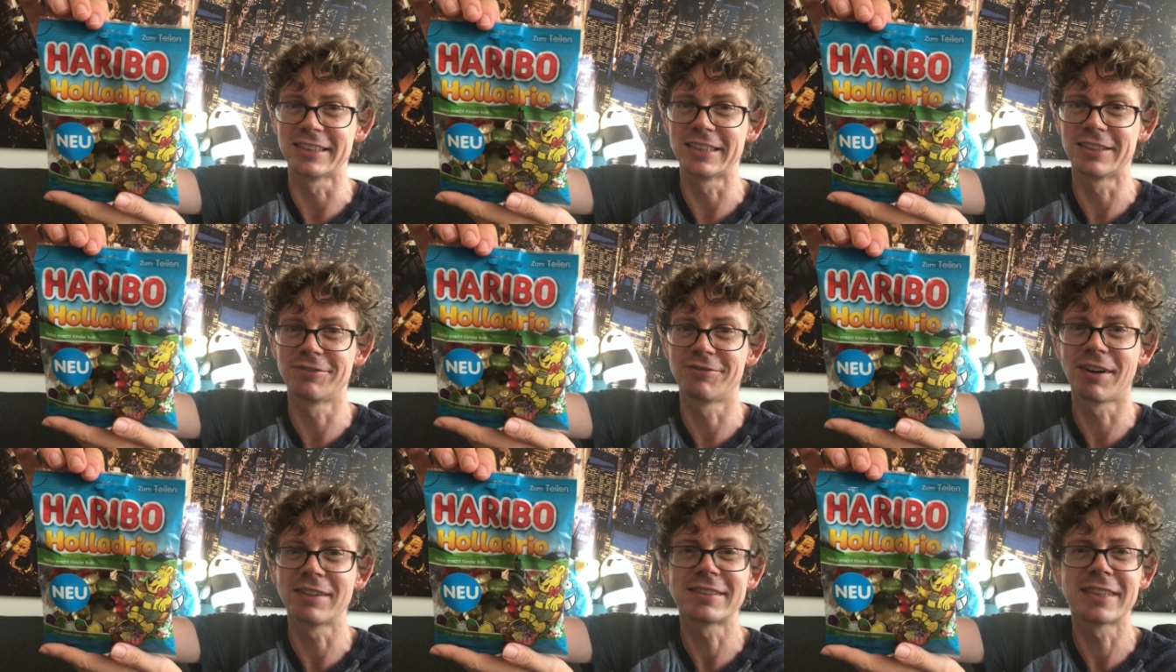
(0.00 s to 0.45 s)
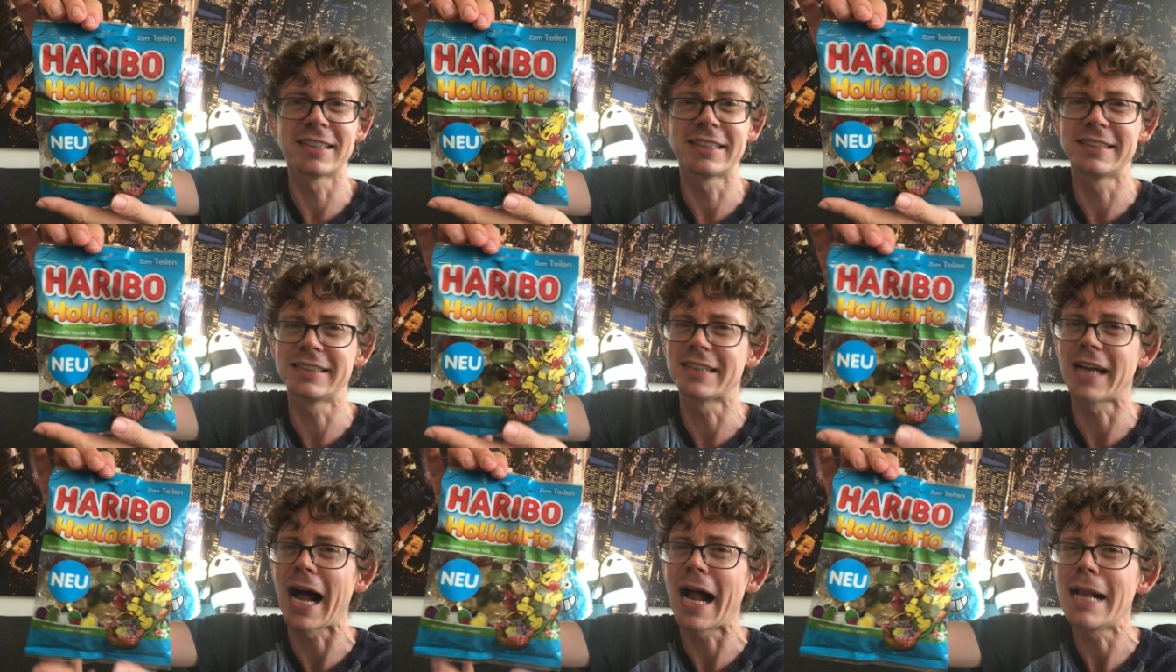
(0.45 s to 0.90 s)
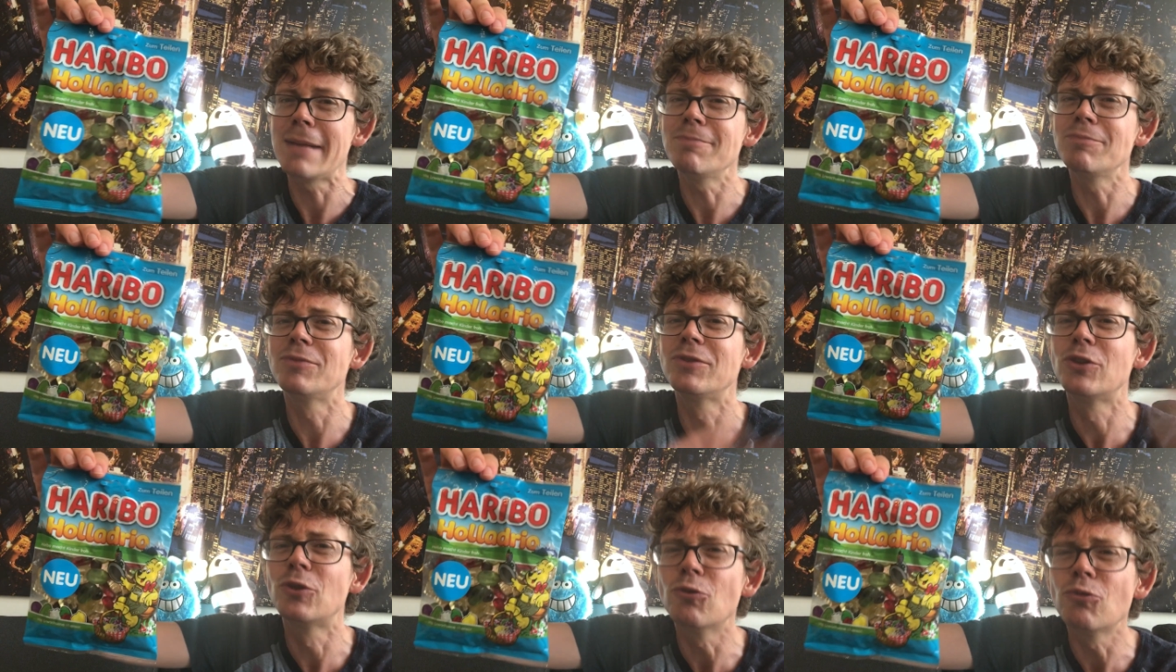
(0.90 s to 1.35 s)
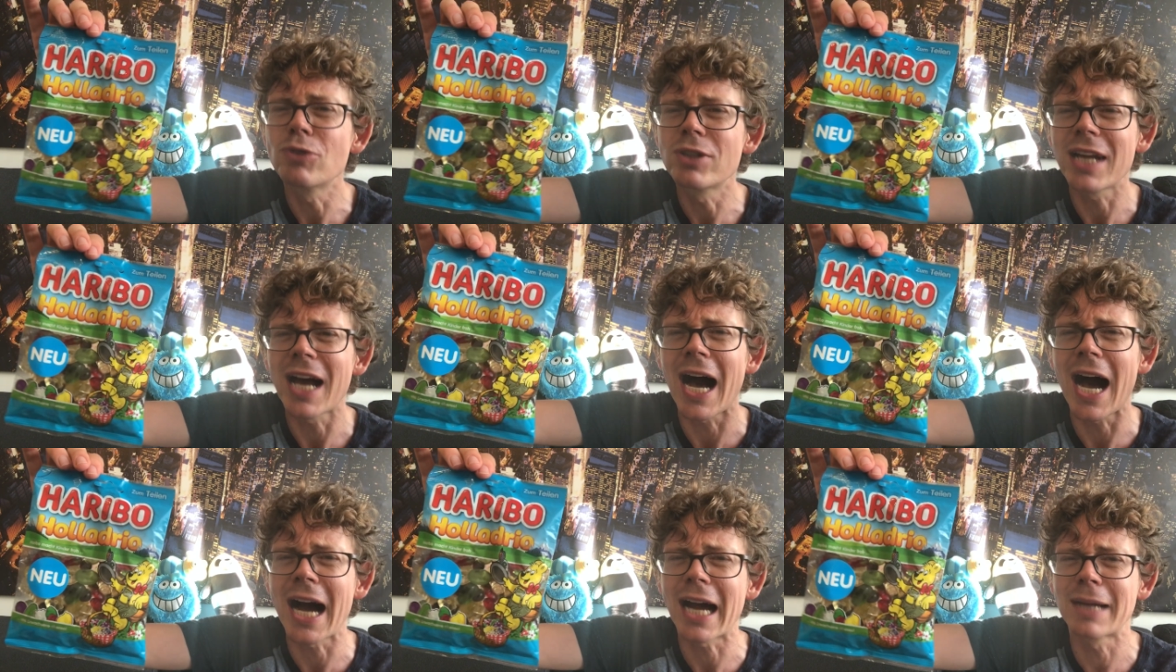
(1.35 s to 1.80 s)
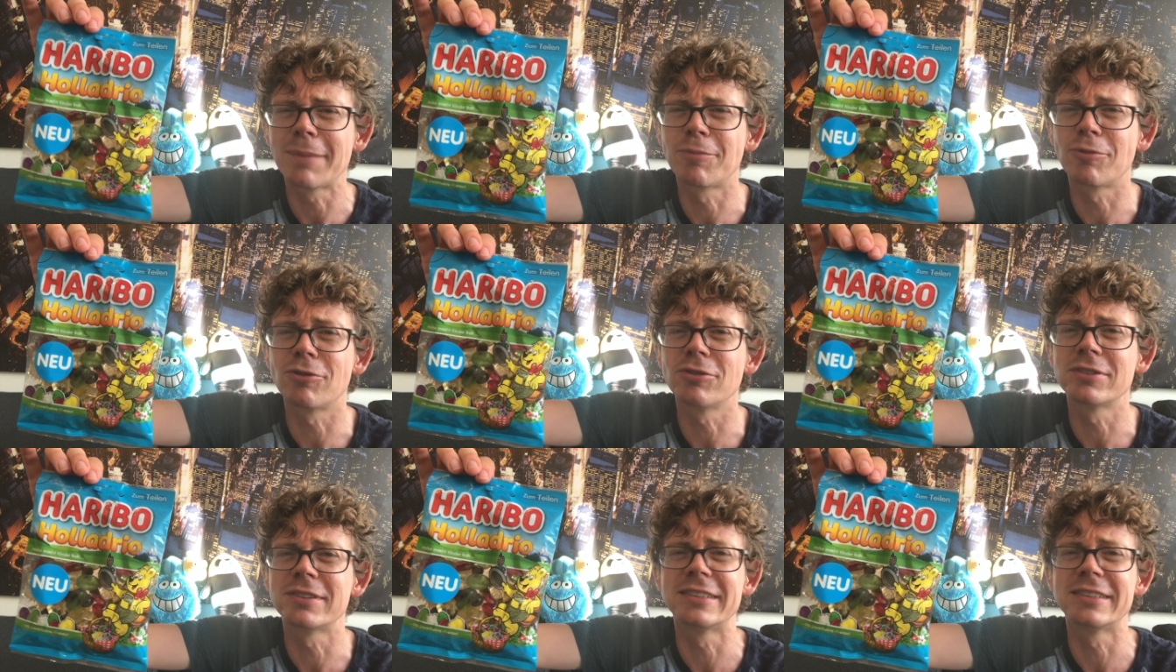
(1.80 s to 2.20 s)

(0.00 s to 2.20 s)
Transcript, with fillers: Ich fand ja die Almdudler Haribos,